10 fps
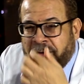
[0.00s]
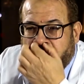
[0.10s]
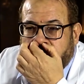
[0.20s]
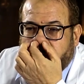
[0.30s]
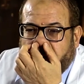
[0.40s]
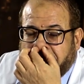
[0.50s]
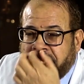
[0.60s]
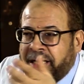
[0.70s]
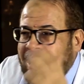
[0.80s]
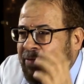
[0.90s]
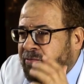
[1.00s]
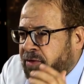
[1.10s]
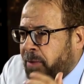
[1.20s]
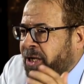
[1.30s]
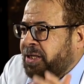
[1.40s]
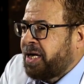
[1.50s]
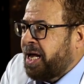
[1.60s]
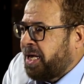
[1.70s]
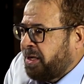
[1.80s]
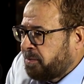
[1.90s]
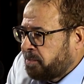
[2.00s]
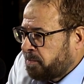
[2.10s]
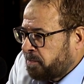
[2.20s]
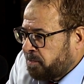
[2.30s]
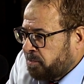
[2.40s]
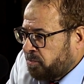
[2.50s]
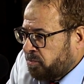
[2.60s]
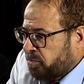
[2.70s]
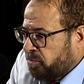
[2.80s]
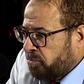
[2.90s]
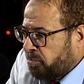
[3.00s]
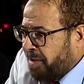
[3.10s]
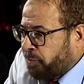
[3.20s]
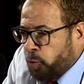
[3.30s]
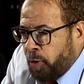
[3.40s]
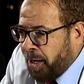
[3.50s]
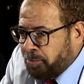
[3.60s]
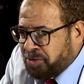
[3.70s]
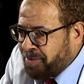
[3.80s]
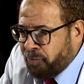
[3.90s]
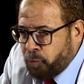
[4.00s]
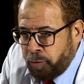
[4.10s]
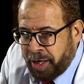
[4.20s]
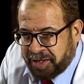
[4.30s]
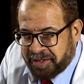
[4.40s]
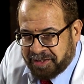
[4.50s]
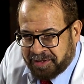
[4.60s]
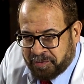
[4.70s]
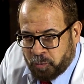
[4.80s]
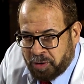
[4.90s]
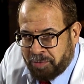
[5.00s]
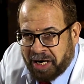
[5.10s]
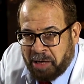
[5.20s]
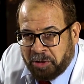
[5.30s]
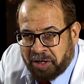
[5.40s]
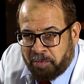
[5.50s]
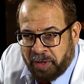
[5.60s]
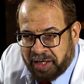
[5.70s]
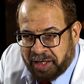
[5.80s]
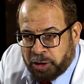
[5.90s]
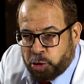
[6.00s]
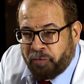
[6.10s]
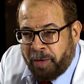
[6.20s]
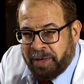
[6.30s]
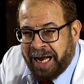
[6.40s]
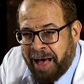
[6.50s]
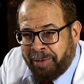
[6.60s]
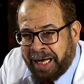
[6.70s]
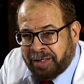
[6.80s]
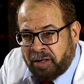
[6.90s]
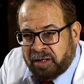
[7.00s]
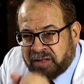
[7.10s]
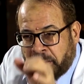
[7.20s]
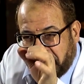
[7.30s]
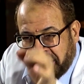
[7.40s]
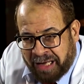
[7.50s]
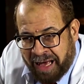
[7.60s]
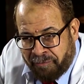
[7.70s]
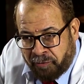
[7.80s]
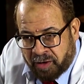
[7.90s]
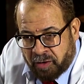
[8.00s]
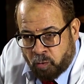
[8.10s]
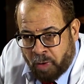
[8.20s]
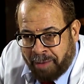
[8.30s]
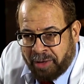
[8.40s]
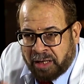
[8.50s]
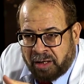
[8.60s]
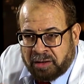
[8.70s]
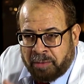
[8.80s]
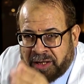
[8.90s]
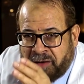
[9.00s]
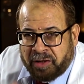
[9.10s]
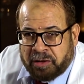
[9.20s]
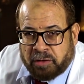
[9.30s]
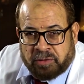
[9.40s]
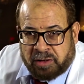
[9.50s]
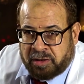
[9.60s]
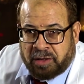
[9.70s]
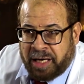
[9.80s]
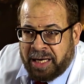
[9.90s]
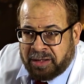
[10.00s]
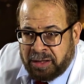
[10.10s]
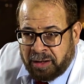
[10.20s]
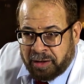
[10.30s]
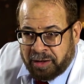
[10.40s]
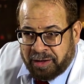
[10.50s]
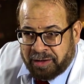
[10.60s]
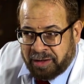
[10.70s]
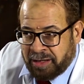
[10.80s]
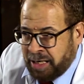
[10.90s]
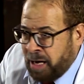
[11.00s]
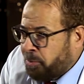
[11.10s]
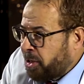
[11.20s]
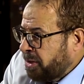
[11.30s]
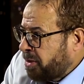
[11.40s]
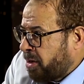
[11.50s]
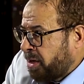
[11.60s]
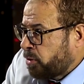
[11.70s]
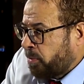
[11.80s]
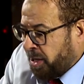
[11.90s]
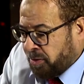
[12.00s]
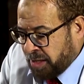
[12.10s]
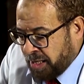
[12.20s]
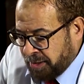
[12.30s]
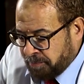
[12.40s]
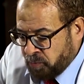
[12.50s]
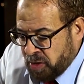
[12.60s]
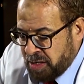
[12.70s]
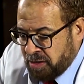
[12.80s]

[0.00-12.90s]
زي فتحه الانف طبيعتها انها ايه مفتوحه مش مقفوله ودي من رحمه ربنا شوف ربنا حمل عضلات طبيعتها قفل وعمل عضلات طبيعتها تخيل دي يعني عبقريه الخالق سبحانه وتعالى